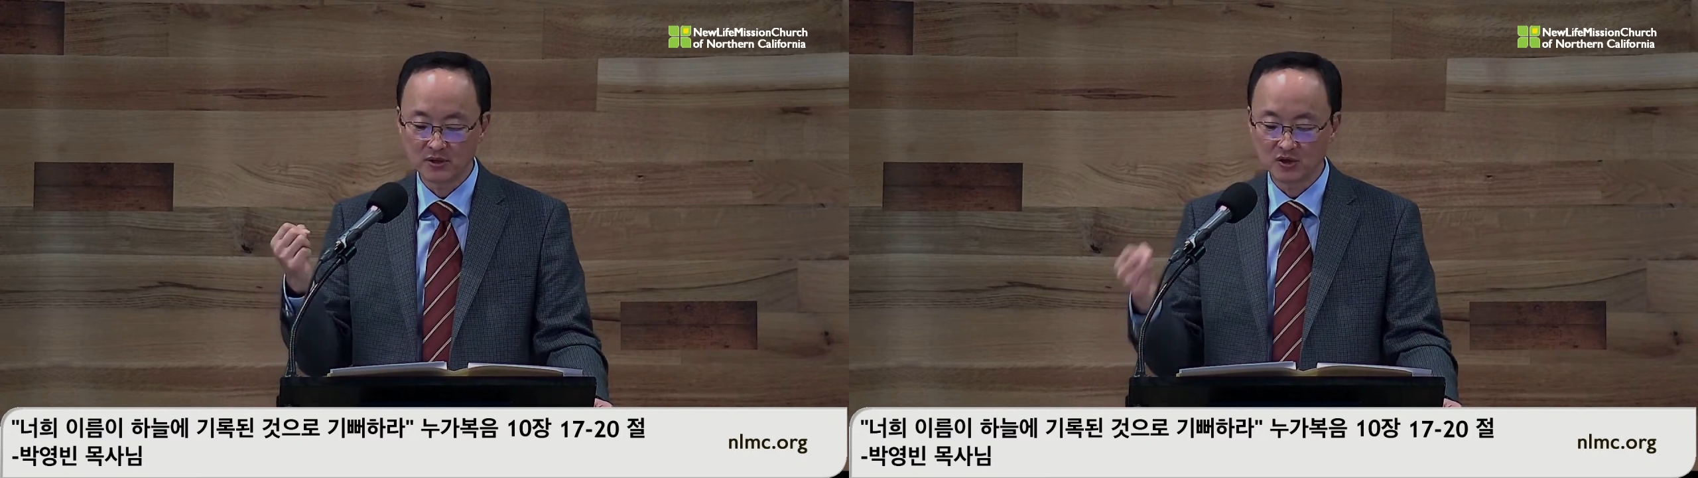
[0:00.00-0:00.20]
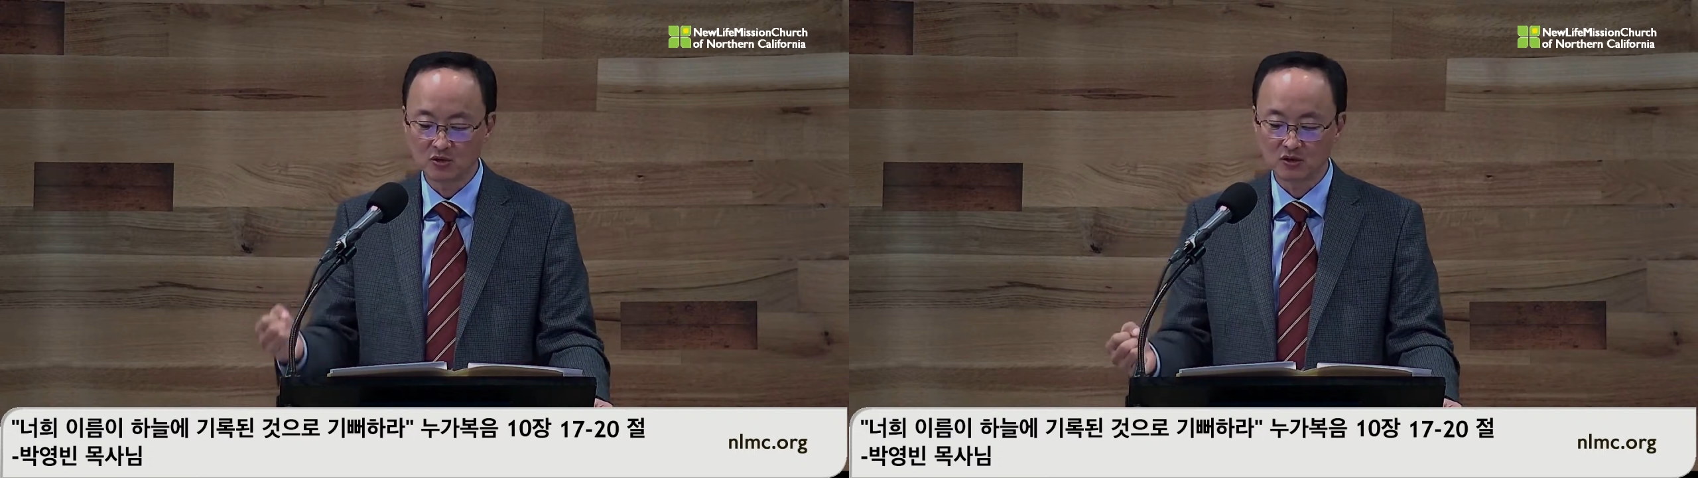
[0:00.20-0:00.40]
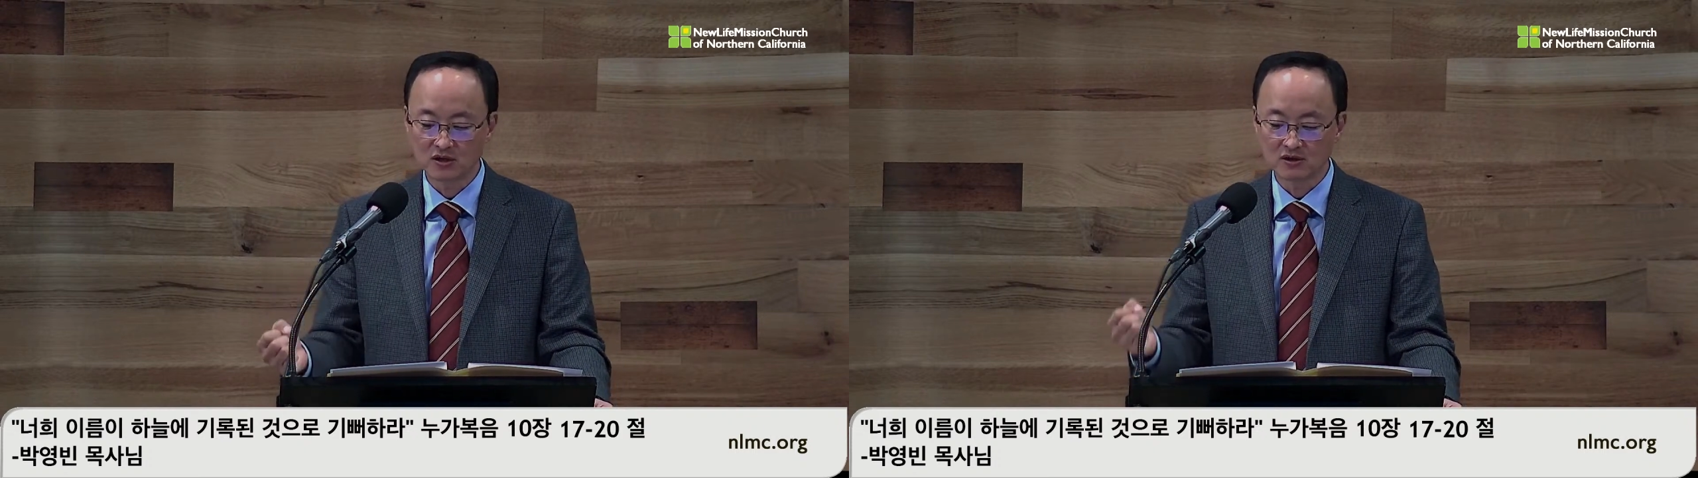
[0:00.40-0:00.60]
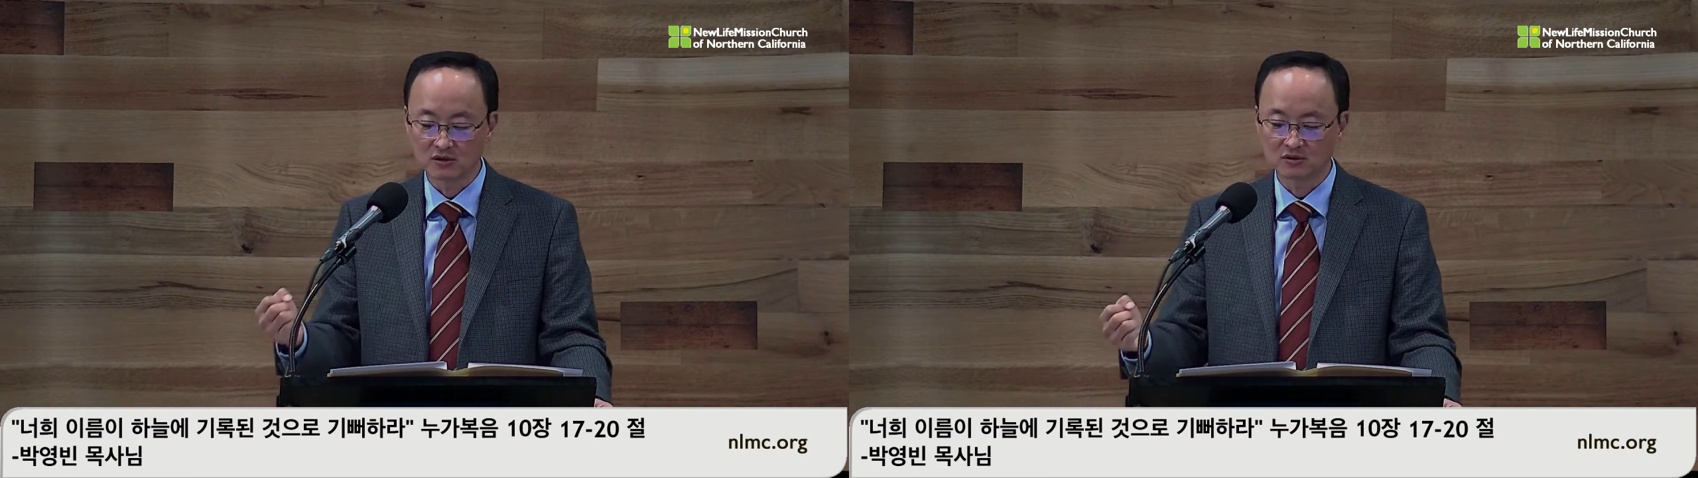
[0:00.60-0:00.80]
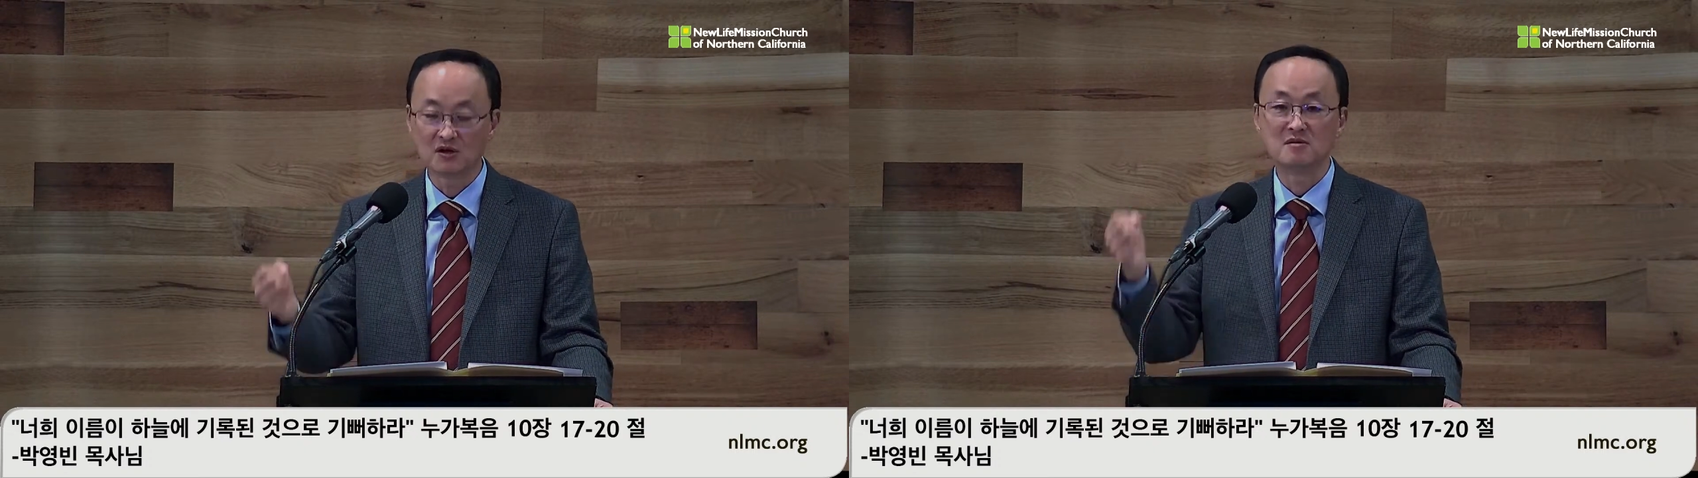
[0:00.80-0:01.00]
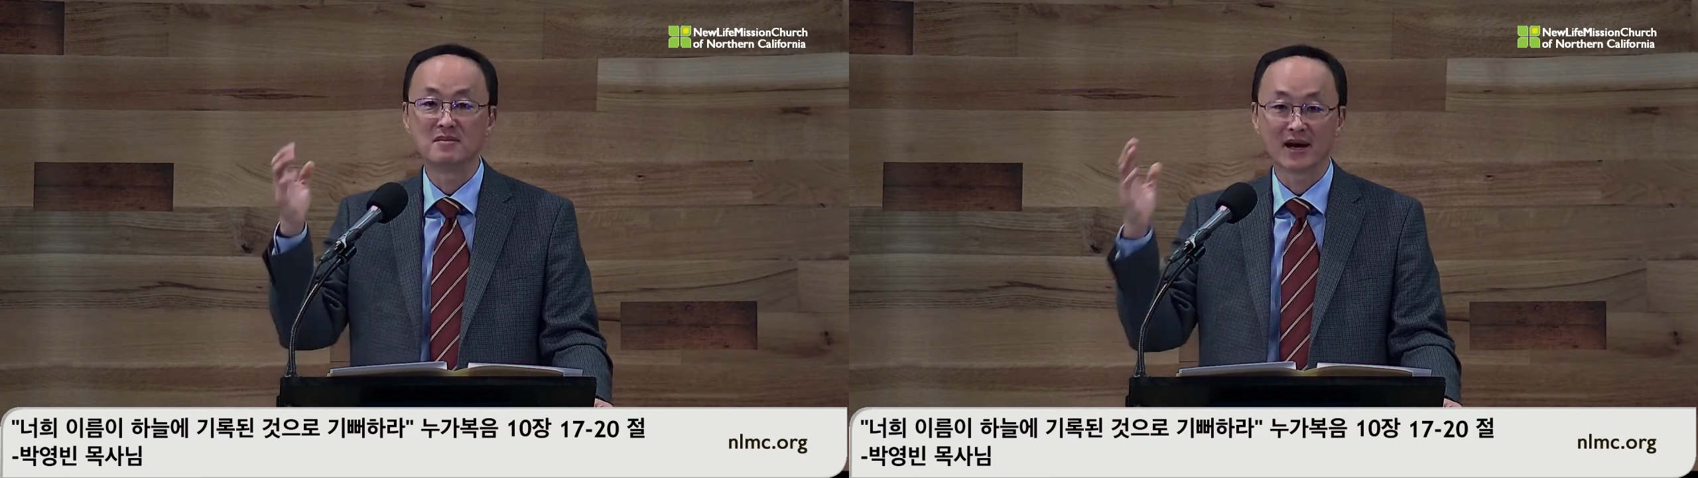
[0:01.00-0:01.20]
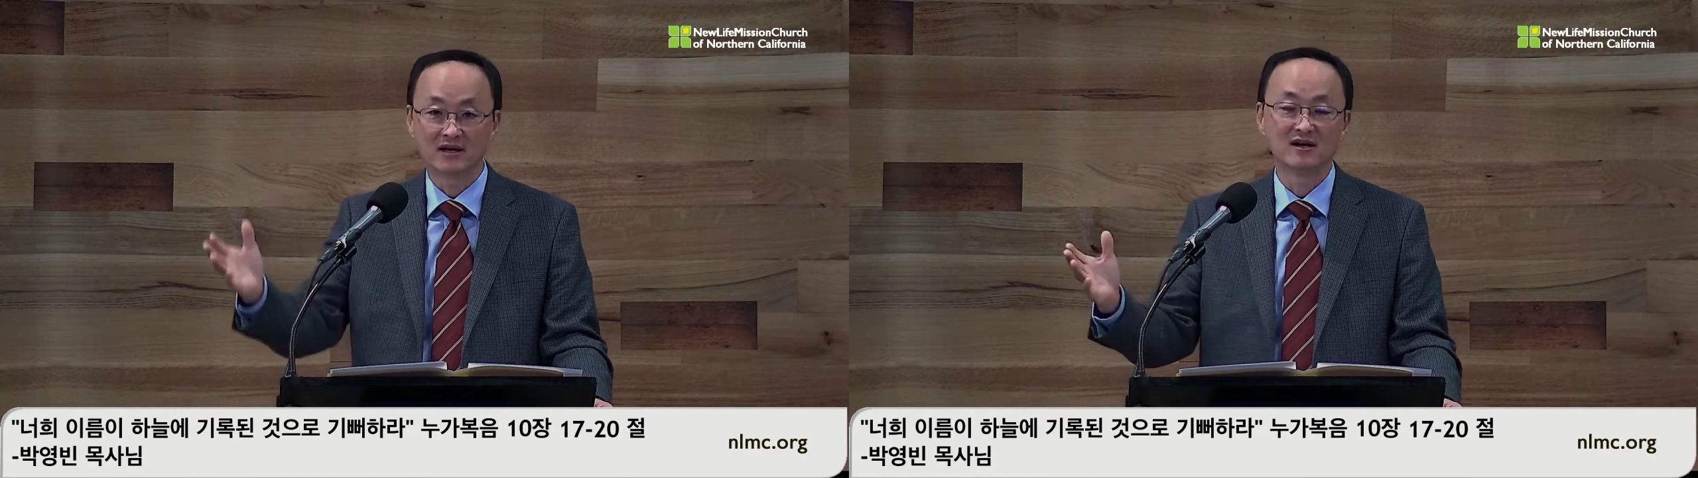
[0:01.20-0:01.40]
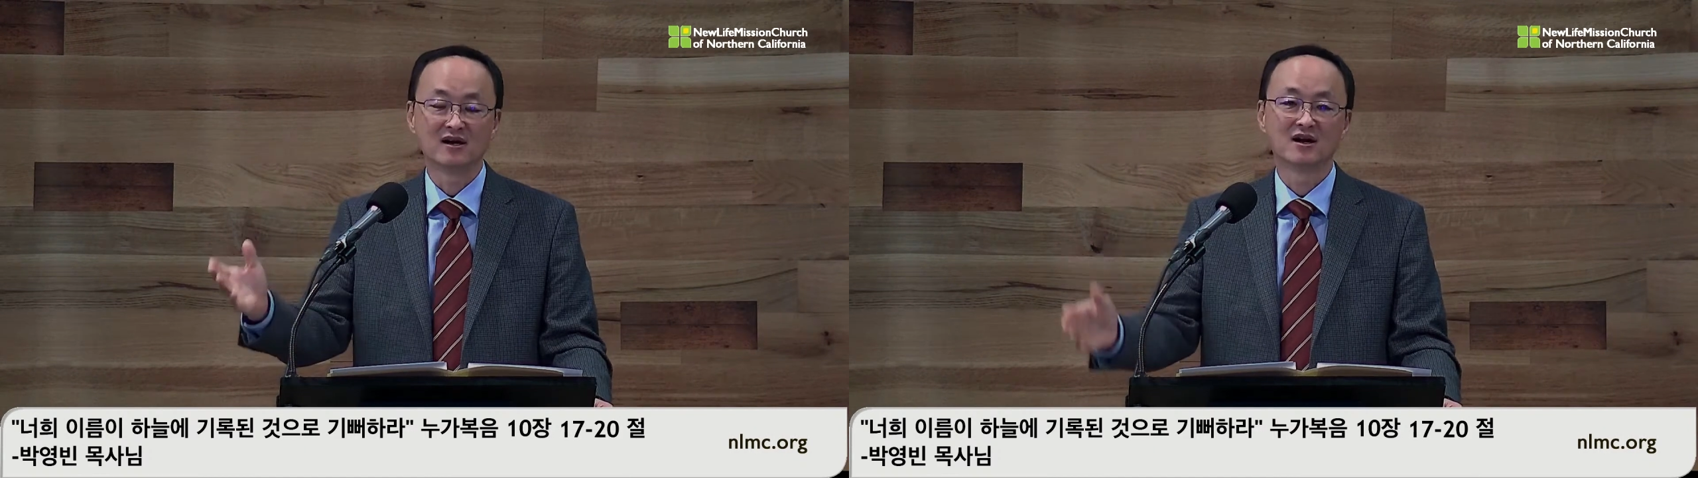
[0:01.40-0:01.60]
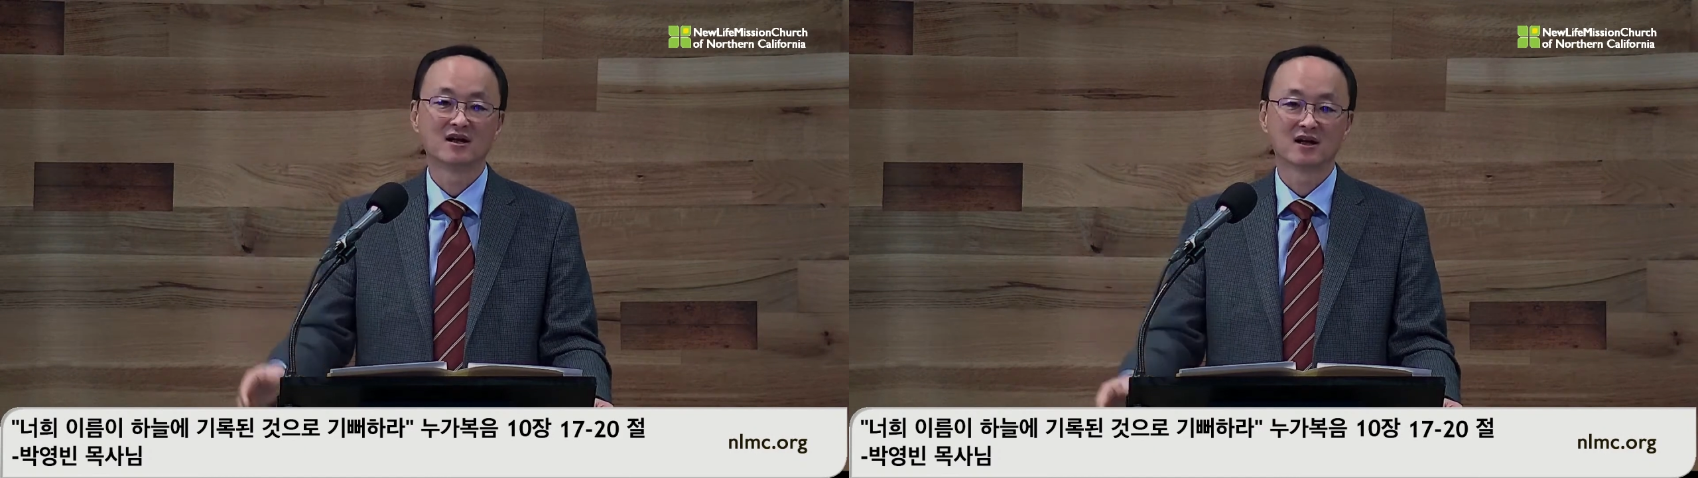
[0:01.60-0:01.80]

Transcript: 필요한 것들만을